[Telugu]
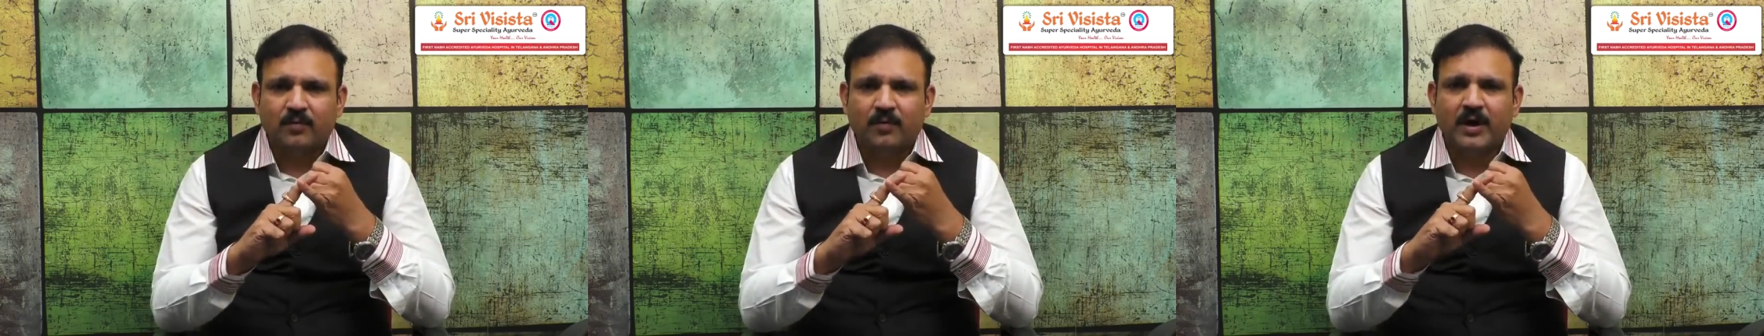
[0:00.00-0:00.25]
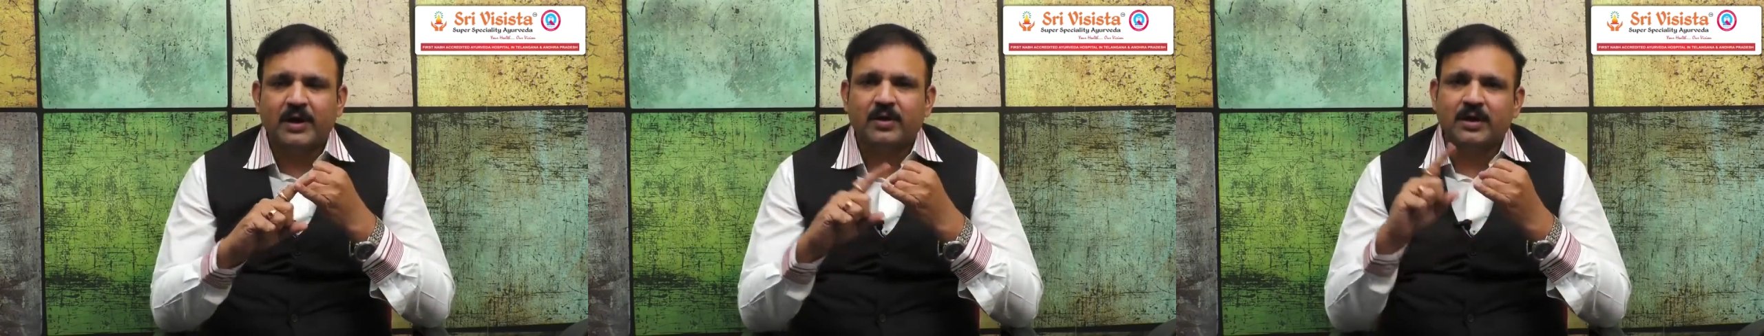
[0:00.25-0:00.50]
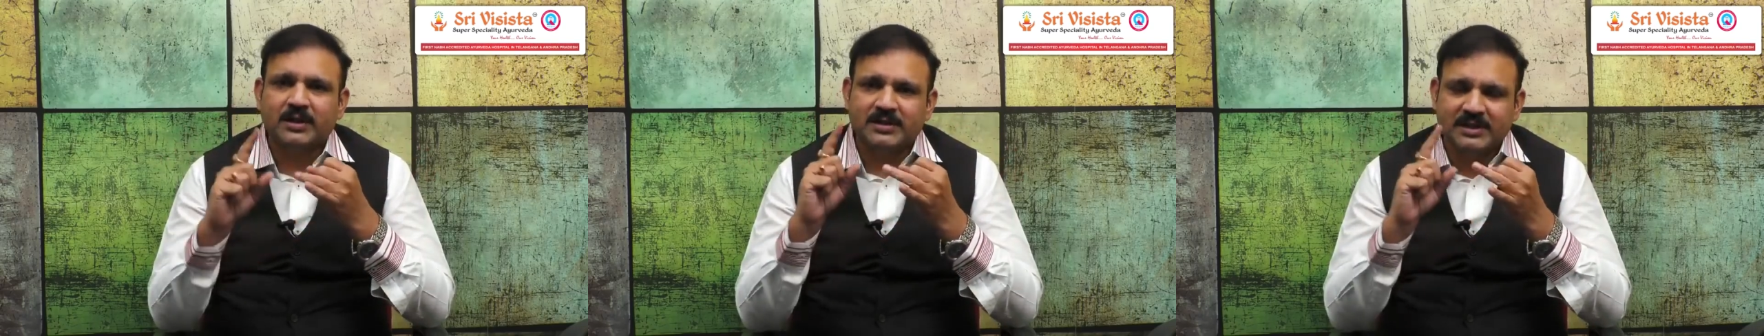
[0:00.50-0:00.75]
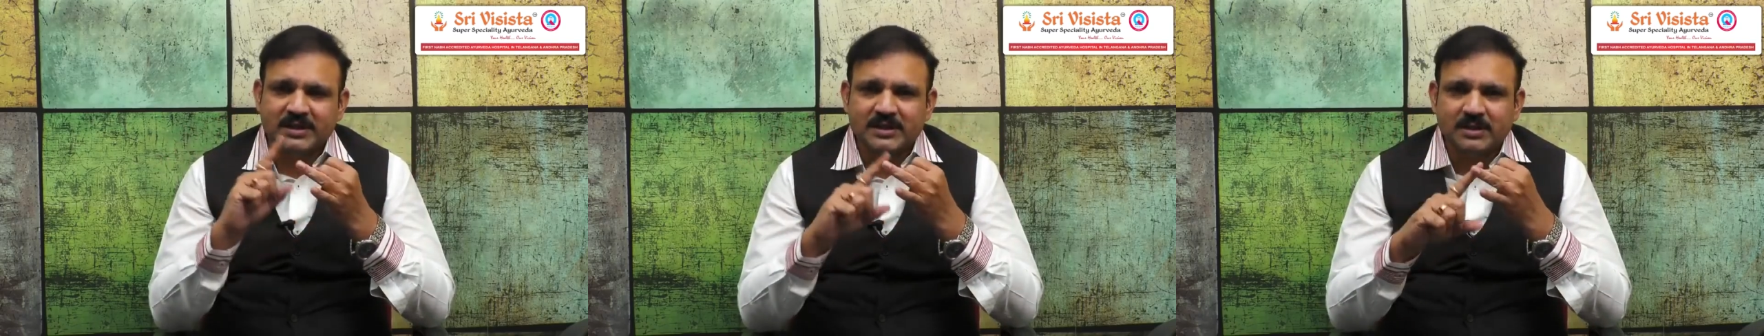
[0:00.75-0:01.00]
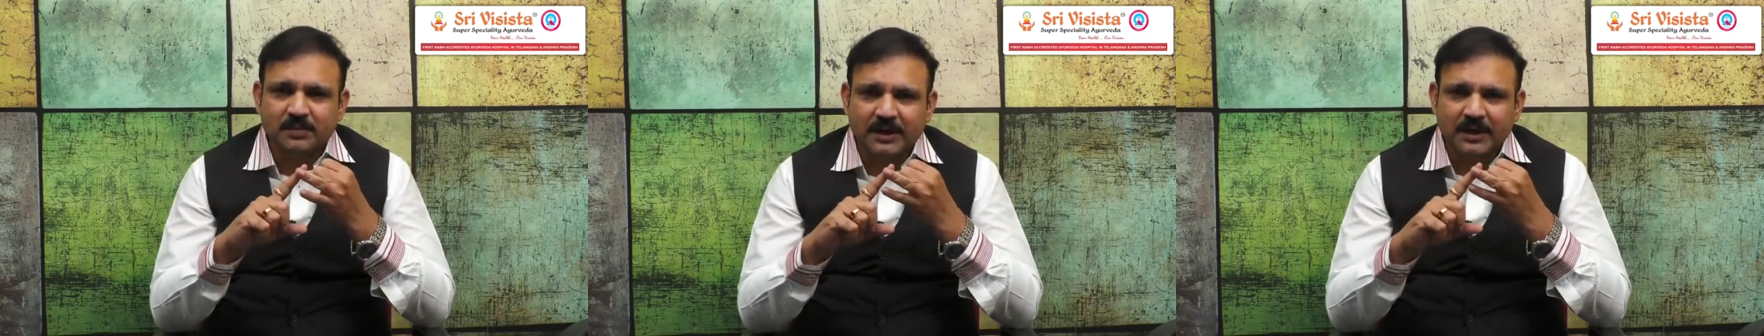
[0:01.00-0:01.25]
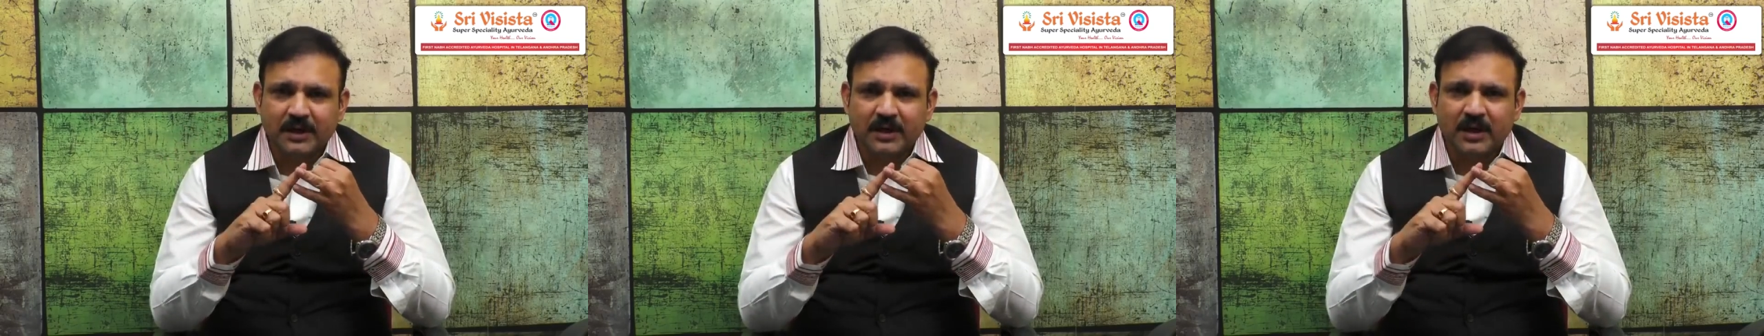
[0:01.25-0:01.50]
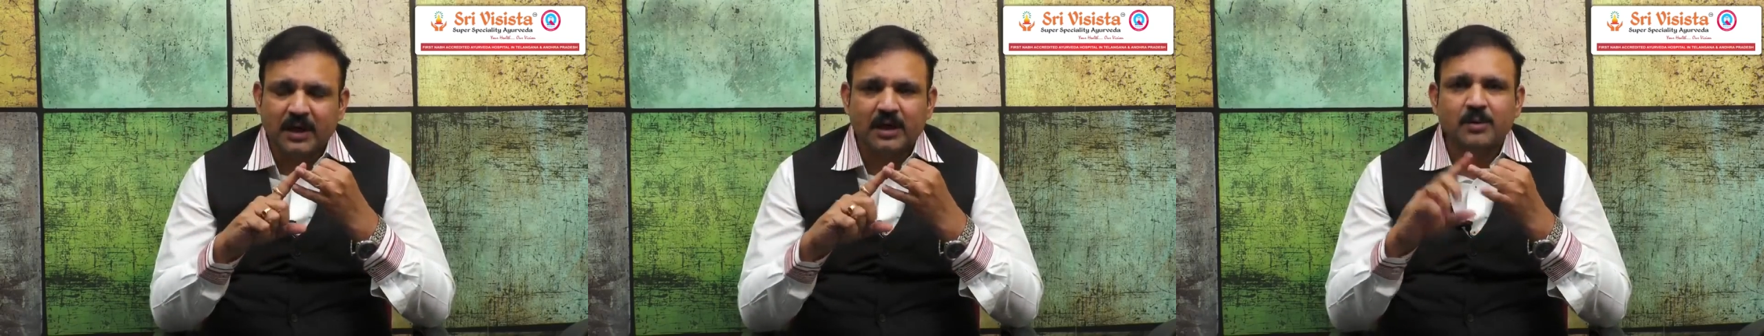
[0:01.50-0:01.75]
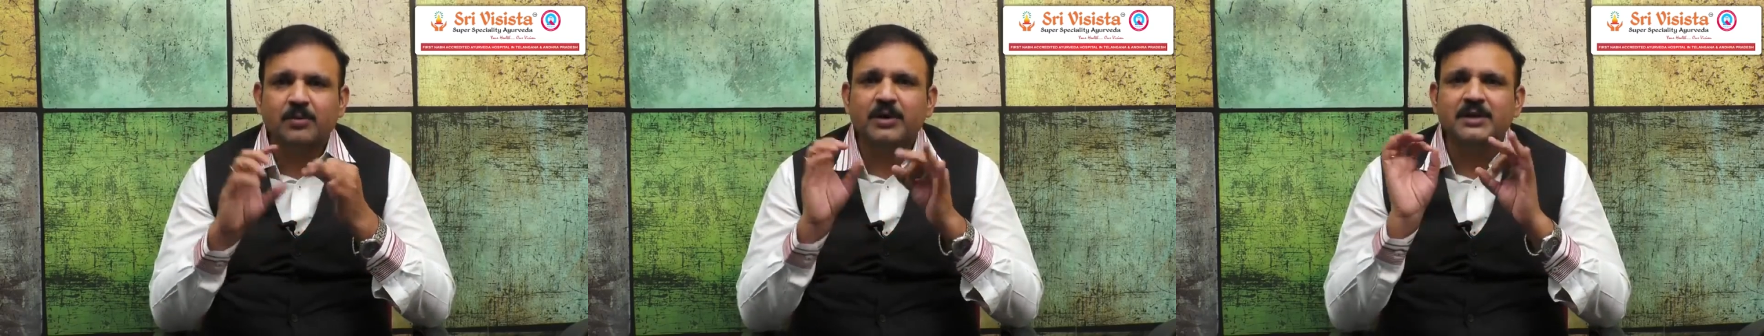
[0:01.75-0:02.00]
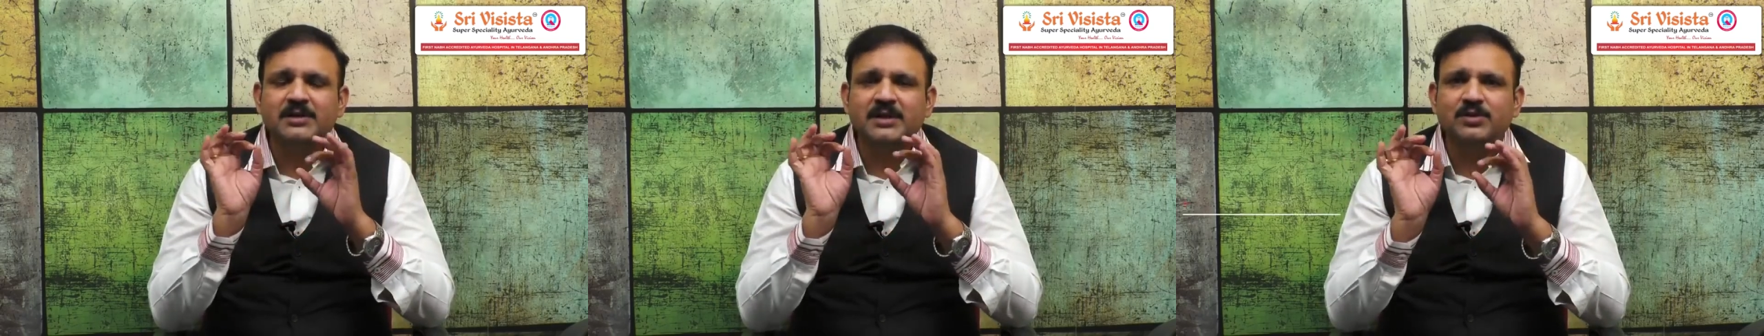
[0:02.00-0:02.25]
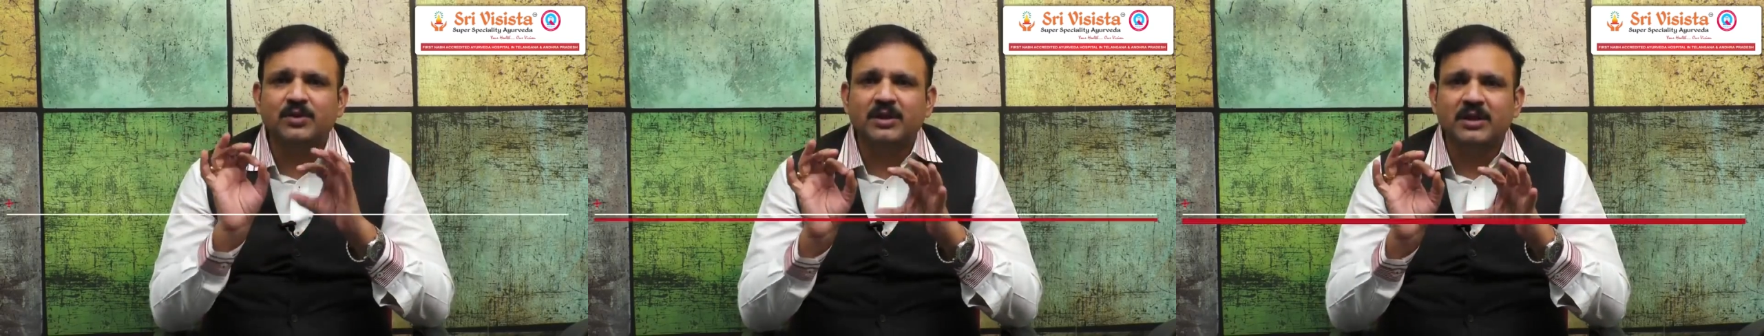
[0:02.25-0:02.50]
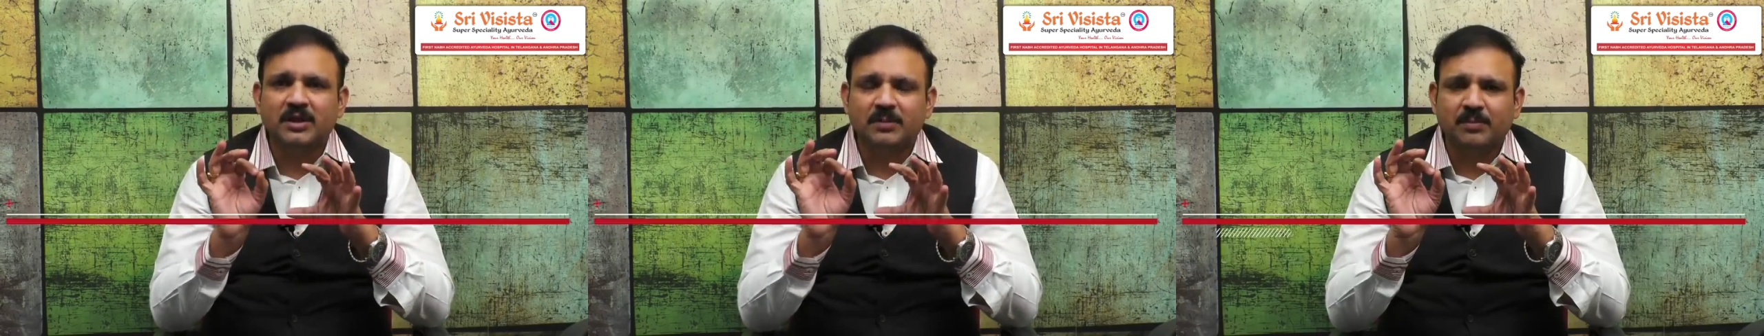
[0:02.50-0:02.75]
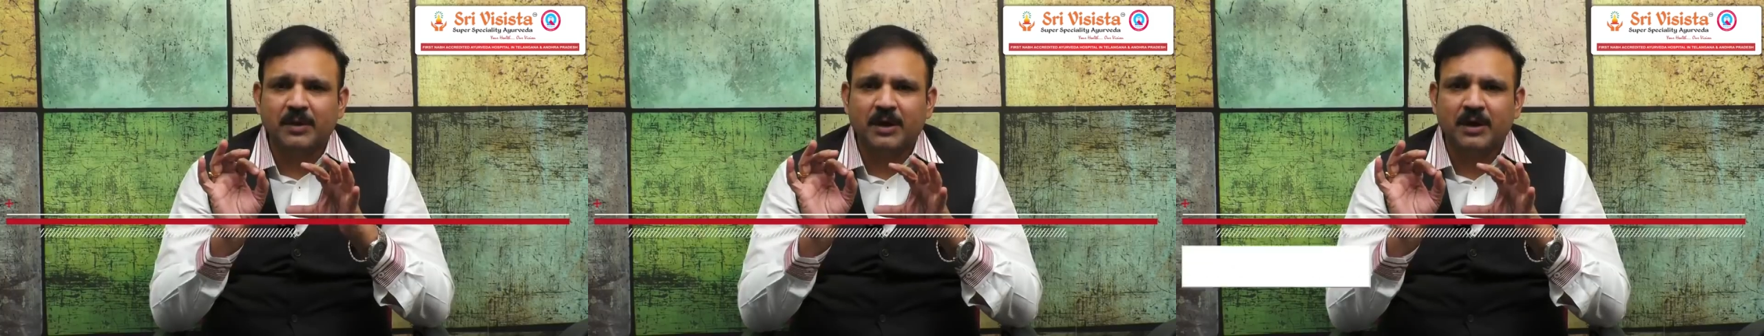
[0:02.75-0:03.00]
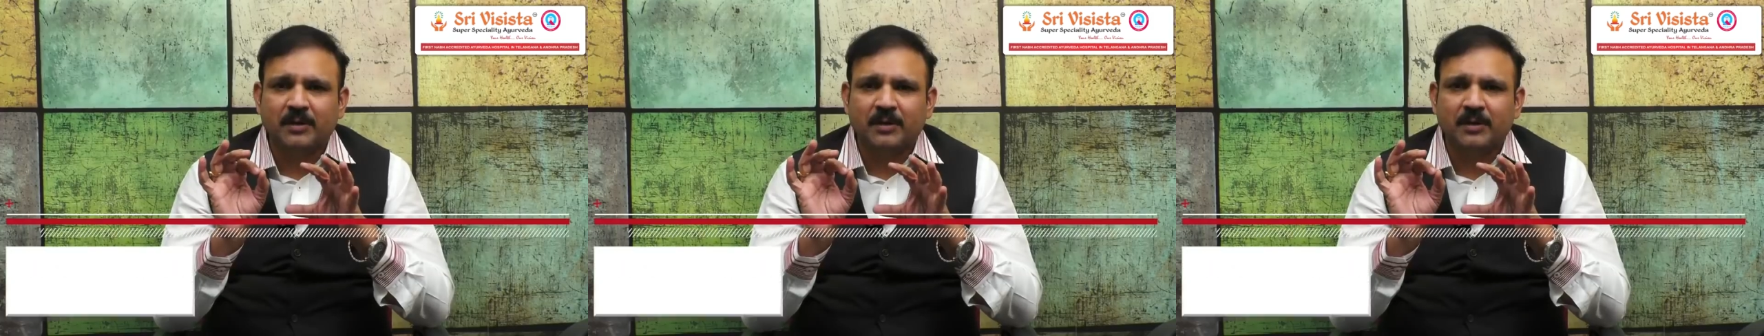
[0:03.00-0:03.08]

వారి యొక్క జీన్స్ని బట్టి అంగం యొక్క సైజు ఉంటుంది తప్ప